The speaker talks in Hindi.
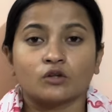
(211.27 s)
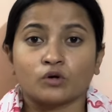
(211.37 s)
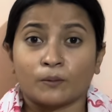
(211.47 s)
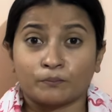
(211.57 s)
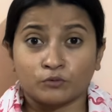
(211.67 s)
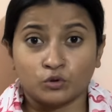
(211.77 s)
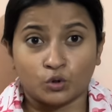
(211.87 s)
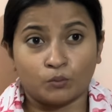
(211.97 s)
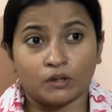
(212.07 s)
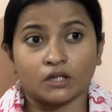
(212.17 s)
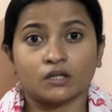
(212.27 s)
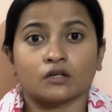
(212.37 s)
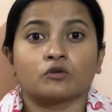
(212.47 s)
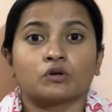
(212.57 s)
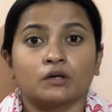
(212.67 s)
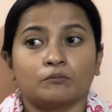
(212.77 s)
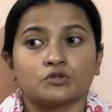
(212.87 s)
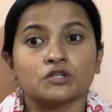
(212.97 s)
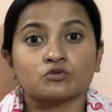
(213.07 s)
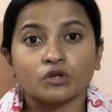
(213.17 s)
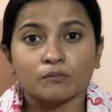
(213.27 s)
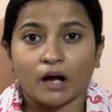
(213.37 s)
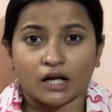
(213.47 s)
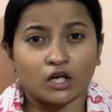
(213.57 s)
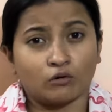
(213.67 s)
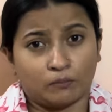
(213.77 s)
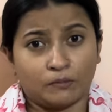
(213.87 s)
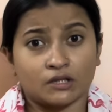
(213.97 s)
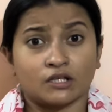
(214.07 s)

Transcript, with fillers: तो आप दो मंथ क्योंकि मुझे सुनने में आना नवंबर